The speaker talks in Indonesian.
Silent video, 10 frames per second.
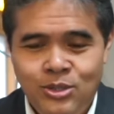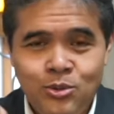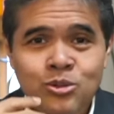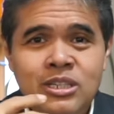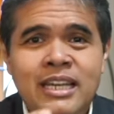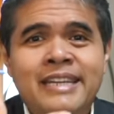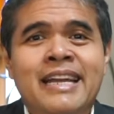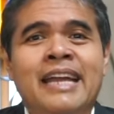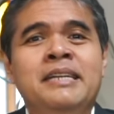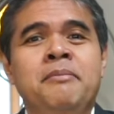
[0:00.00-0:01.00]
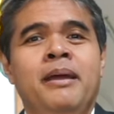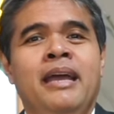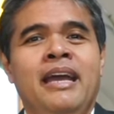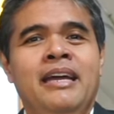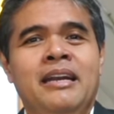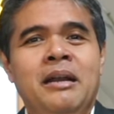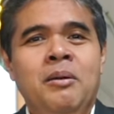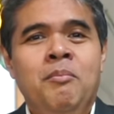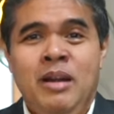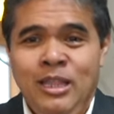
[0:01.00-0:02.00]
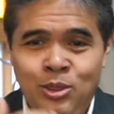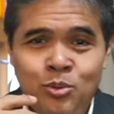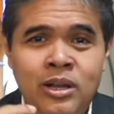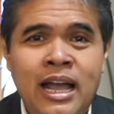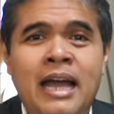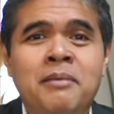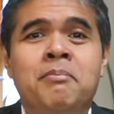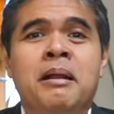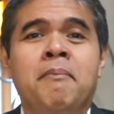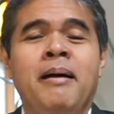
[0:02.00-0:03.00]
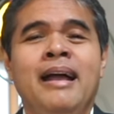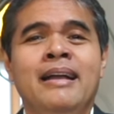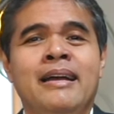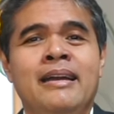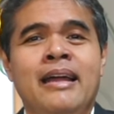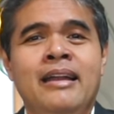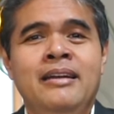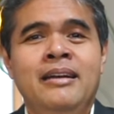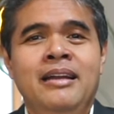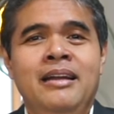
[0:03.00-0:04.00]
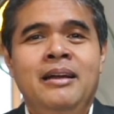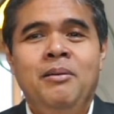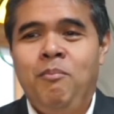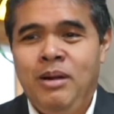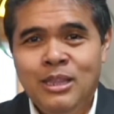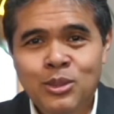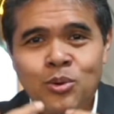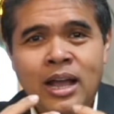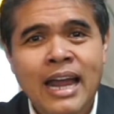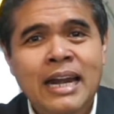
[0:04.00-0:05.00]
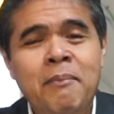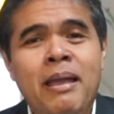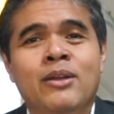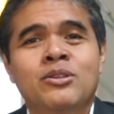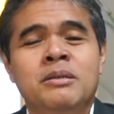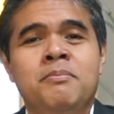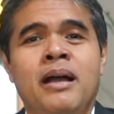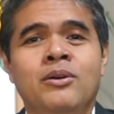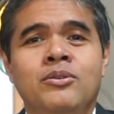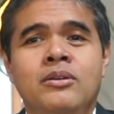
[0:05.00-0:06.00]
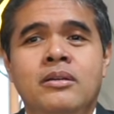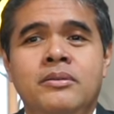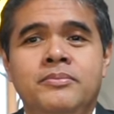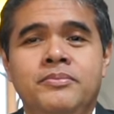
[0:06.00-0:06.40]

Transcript: diskusi dengan DPR, menentukan berapa anggaran, menentukan apa yang harus dibangun.